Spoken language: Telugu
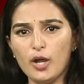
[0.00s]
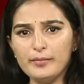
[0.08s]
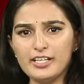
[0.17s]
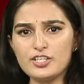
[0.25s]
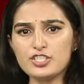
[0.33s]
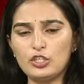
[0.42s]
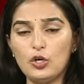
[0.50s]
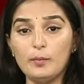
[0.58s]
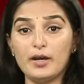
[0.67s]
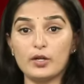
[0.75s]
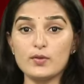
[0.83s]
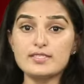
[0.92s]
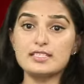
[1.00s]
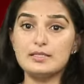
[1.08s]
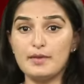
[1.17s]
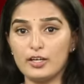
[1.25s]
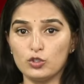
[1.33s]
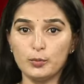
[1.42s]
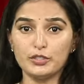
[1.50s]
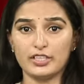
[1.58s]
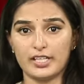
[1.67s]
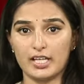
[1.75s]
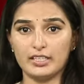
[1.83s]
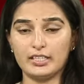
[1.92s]
కాంబినేషన్లో మరో సినిమా
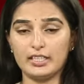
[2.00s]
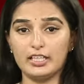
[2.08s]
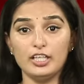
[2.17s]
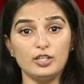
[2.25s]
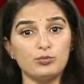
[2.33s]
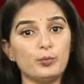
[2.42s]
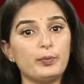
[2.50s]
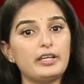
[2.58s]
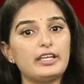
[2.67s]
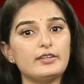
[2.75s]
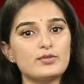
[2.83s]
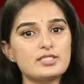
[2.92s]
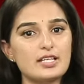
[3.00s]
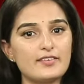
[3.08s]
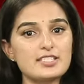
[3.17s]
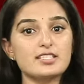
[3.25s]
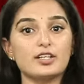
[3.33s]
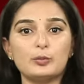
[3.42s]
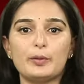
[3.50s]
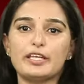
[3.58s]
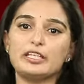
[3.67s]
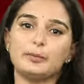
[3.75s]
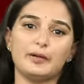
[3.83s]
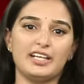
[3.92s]
రూపొందడానికి ముప్పై ఏడు సంవత్సరాలు
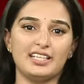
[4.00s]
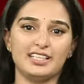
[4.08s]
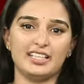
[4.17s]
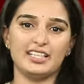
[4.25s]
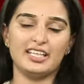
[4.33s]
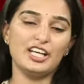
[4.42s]
పైనే పట్టింది